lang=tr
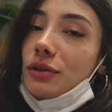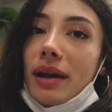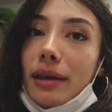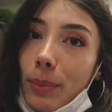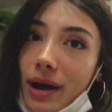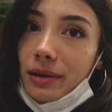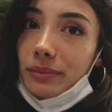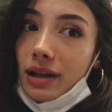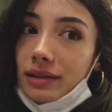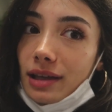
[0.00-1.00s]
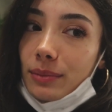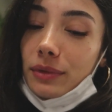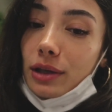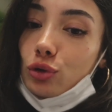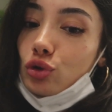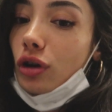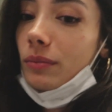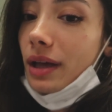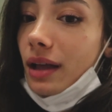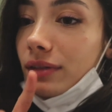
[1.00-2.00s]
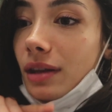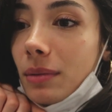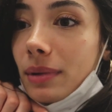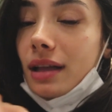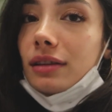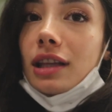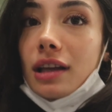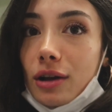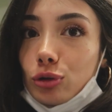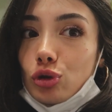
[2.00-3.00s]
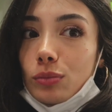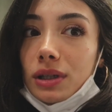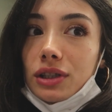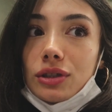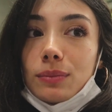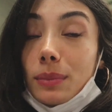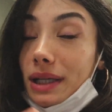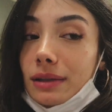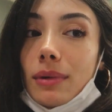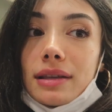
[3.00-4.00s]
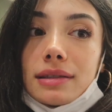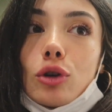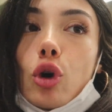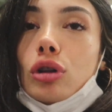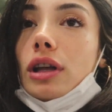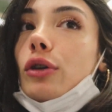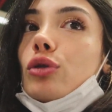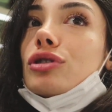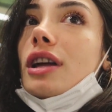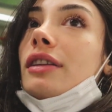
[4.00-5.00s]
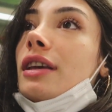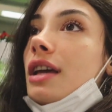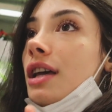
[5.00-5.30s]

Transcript: Acaba yapay mı alsam diye düşünüyorum bir yandan ama bir yandan da kaktüsün bakış, bakımı alsa kolay o yüzden